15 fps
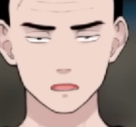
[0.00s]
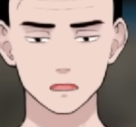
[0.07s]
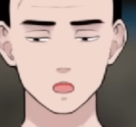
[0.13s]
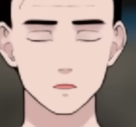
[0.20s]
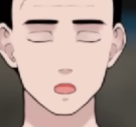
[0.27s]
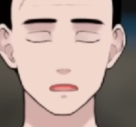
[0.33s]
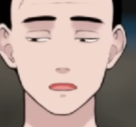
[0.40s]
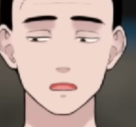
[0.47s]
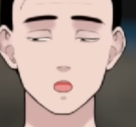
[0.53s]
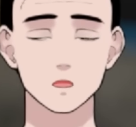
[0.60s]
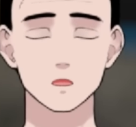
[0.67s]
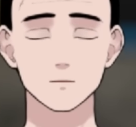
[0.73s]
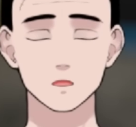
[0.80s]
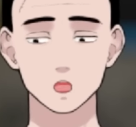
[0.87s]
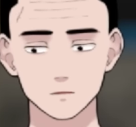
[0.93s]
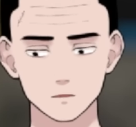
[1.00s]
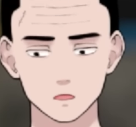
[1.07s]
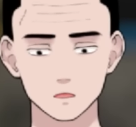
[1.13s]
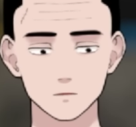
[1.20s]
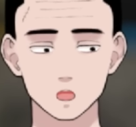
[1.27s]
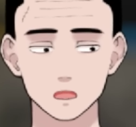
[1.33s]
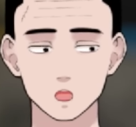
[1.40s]
わかってるけど、
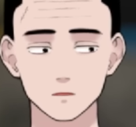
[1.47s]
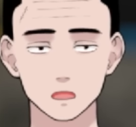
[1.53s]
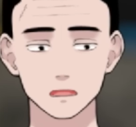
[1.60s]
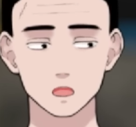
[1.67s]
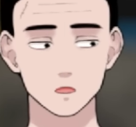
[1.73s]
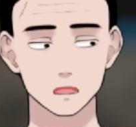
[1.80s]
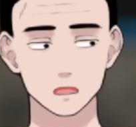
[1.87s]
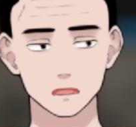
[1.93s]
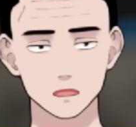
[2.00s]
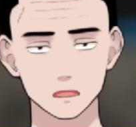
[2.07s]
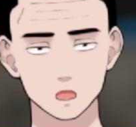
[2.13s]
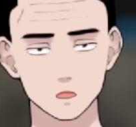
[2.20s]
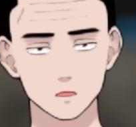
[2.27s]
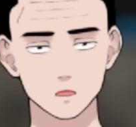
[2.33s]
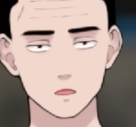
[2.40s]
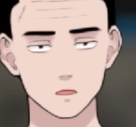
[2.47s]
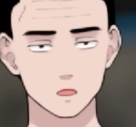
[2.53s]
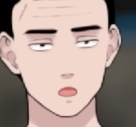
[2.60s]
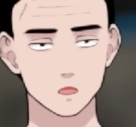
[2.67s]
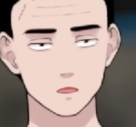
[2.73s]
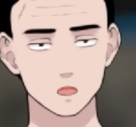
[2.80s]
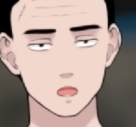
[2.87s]
じゃあ若い子までそ
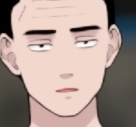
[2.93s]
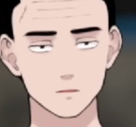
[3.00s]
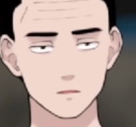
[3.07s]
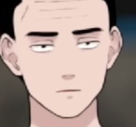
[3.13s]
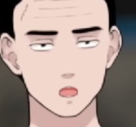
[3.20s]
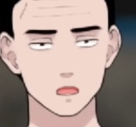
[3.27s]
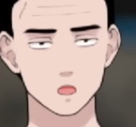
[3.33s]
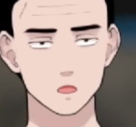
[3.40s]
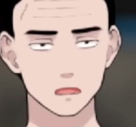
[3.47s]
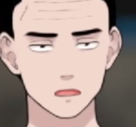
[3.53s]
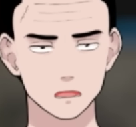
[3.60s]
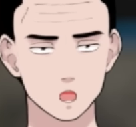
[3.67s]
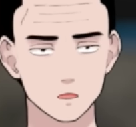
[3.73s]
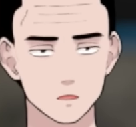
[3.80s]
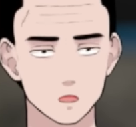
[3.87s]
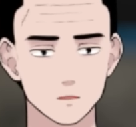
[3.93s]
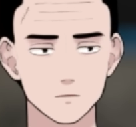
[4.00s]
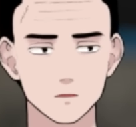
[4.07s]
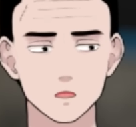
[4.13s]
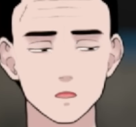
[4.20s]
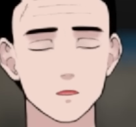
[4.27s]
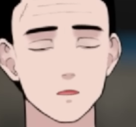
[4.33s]
んなになんか聞くと
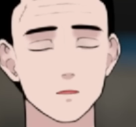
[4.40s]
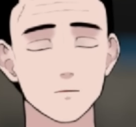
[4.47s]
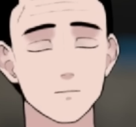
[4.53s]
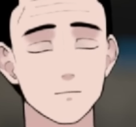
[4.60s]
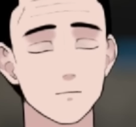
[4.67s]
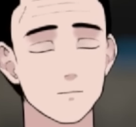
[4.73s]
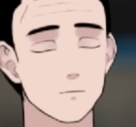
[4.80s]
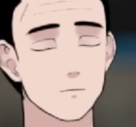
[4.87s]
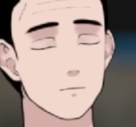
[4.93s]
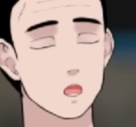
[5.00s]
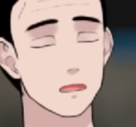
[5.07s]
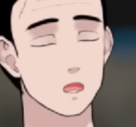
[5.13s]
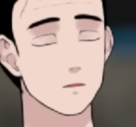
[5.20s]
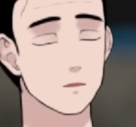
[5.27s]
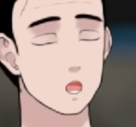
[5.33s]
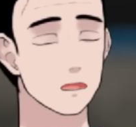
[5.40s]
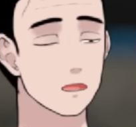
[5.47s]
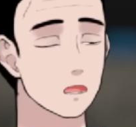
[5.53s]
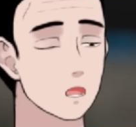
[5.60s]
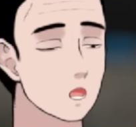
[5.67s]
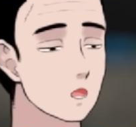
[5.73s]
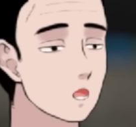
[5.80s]
ころによるぐらい乱れ
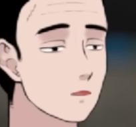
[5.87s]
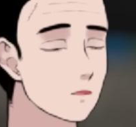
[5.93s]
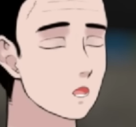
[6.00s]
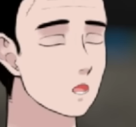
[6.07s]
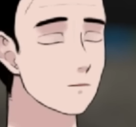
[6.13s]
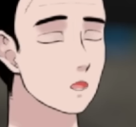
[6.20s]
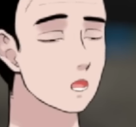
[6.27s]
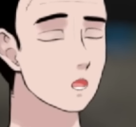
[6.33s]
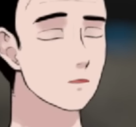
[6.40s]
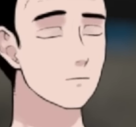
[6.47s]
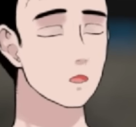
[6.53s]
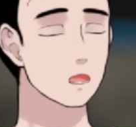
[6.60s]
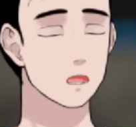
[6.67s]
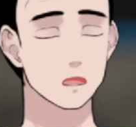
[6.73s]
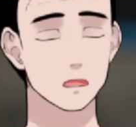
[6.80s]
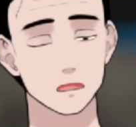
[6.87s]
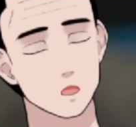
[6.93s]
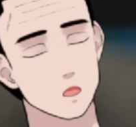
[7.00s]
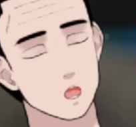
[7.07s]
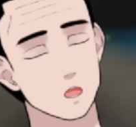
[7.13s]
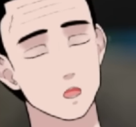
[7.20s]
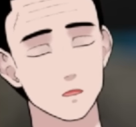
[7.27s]
ててむちゃくちゃかって、いや、
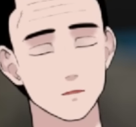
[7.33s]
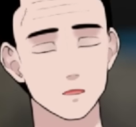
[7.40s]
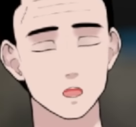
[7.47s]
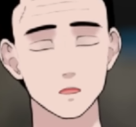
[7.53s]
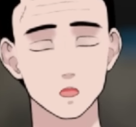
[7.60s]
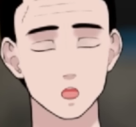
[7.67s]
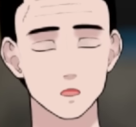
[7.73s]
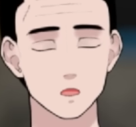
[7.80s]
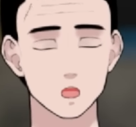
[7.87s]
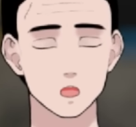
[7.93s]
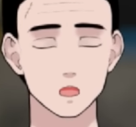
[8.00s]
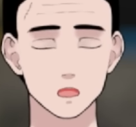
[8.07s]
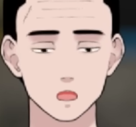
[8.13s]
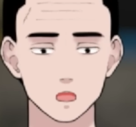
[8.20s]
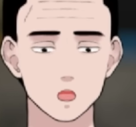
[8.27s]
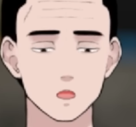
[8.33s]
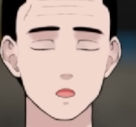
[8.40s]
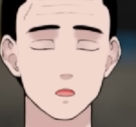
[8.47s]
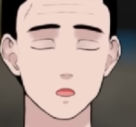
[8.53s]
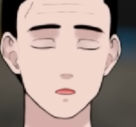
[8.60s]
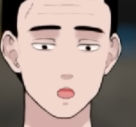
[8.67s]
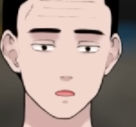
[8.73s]
そんなん全然知らないし、そ
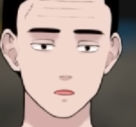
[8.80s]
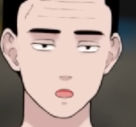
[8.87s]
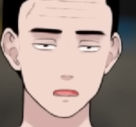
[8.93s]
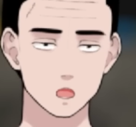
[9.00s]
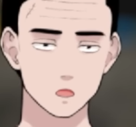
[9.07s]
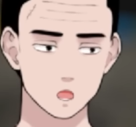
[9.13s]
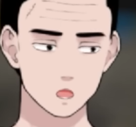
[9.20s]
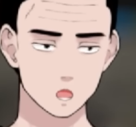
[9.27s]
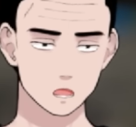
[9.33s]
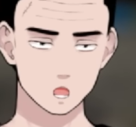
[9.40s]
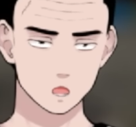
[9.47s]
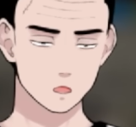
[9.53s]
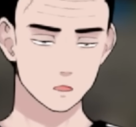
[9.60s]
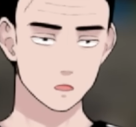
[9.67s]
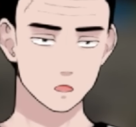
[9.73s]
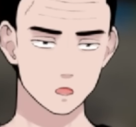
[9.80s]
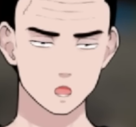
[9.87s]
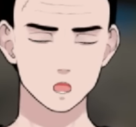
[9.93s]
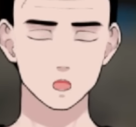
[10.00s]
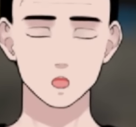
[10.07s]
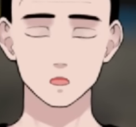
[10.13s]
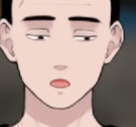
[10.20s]
んなことがあったのかっていうような
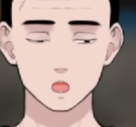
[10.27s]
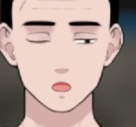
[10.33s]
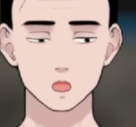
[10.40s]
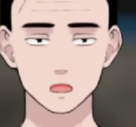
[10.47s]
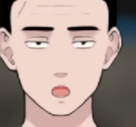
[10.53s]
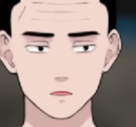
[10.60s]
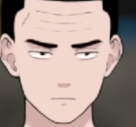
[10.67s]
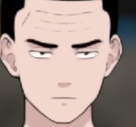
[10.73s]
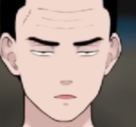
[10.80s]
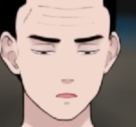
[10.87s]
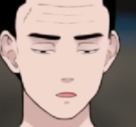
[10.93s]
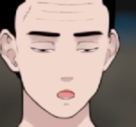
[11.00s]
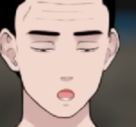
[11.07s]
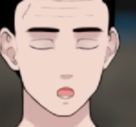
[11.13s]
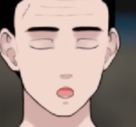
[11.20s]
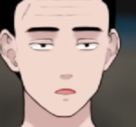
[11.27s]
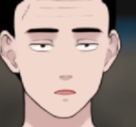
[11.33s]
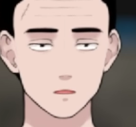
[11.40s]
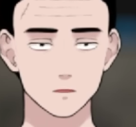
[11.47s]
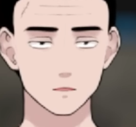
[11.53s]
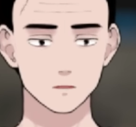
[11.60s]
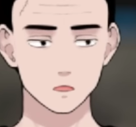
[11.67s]
ことではあるというわけで
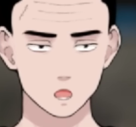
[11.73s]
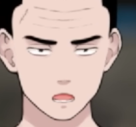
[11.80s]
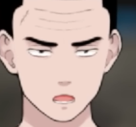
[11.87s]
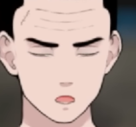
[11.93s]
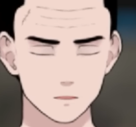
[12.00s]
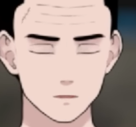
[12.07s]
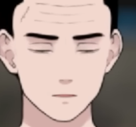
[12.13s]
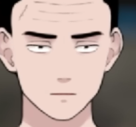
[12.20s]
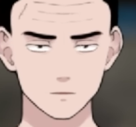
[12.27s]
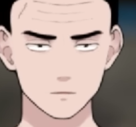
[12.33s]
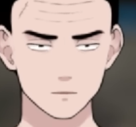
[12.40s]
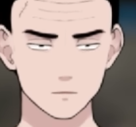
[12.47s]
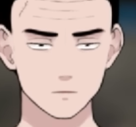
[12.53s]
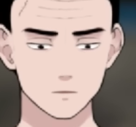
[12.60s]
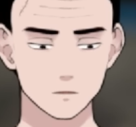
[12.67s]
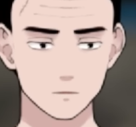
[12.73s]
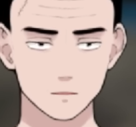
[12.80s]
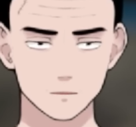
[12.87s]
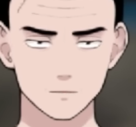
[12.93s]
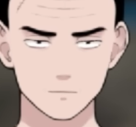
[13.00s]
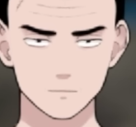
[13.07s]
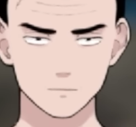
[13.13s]
すよね。
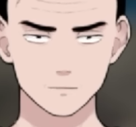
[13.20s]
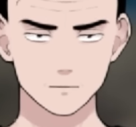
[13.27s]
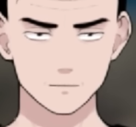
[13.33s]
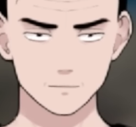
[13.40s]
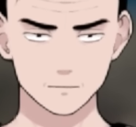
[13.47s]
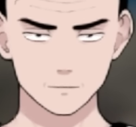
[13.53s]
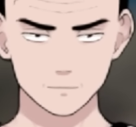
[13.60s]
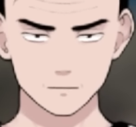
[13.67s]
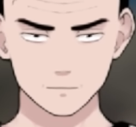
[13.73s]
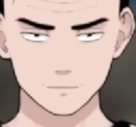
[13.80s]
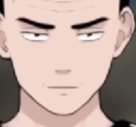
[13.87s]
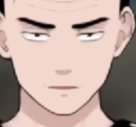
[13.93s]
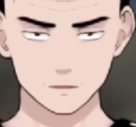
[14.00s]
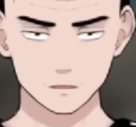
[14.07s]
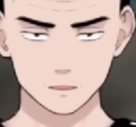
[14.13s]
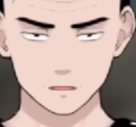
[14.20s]
うん。